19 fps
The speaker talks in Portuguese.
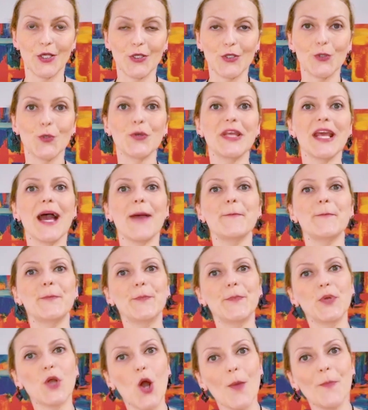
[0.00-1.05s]
do que a
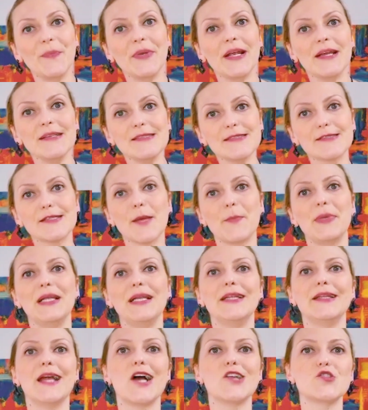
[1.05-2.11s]
própria
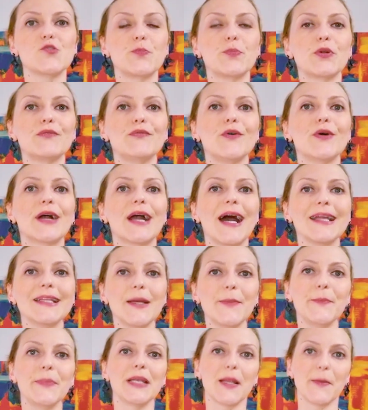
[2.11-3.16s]
instabilidade provocada
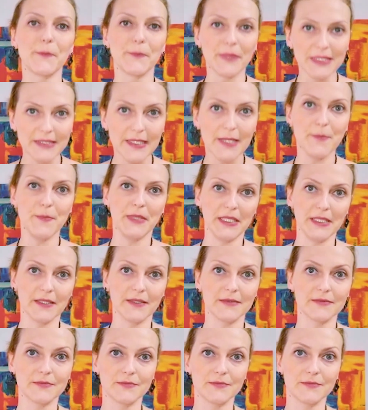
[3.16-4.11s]
pela pandemia.